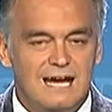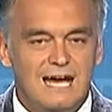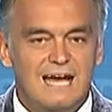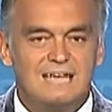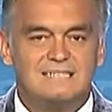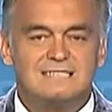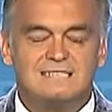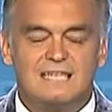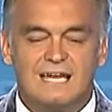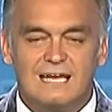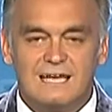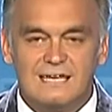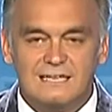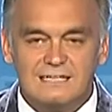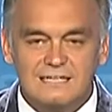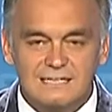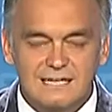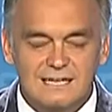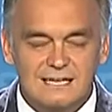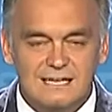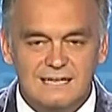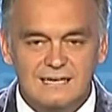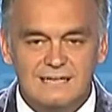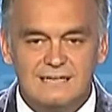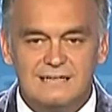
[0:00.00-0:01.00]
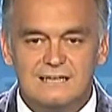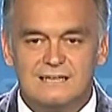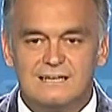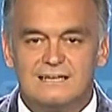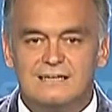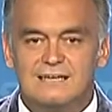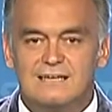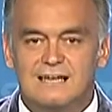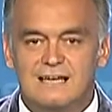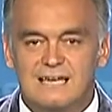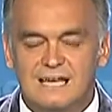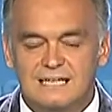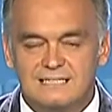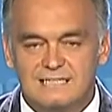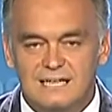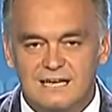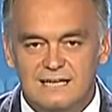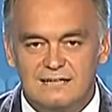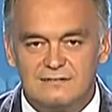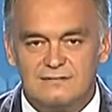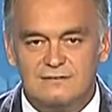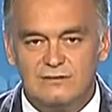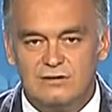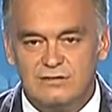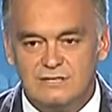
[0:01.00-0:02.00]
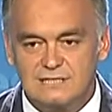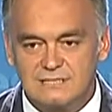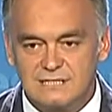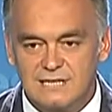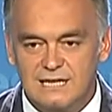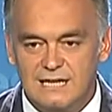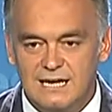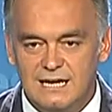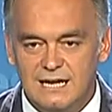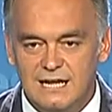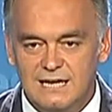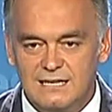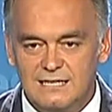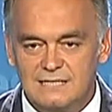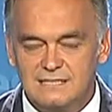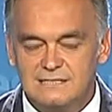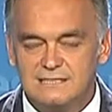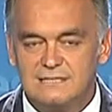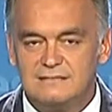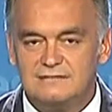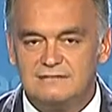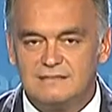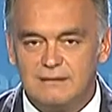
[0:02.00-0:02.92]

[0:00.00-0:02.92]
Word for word: hasta que llegue las elecciones generales.